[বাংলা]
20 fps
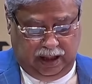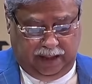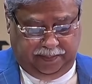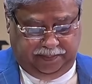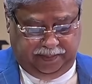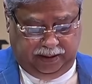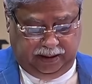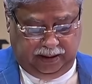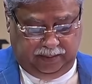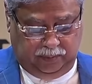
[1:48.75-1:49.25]

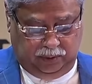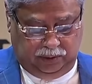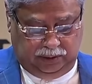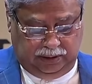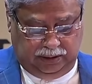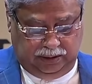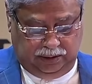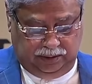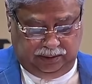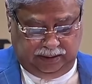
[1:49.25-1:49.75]
আপনারা
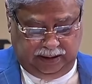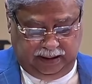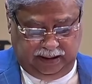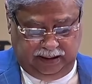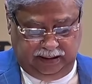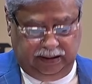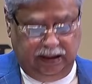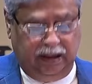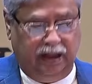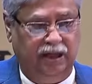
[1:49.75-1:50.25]
মুক্তিযুদ্ধের
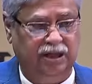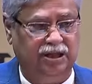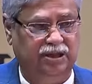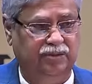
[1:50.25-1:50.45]
ইতিহাস